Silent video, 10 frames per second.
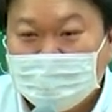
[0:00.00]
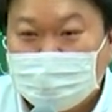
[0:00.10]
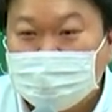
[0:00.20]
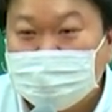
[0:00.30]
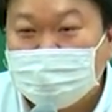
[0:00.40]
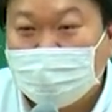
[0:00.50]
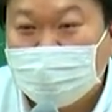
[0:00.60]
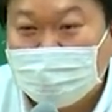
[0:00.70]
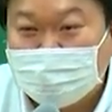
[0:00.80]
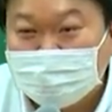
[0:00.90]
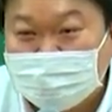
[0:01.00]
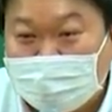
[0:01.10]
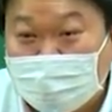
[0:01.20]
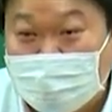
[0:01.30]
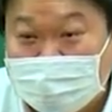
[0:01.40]
보증금 얼마예요? 보증금
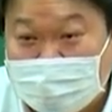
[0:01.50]
한 500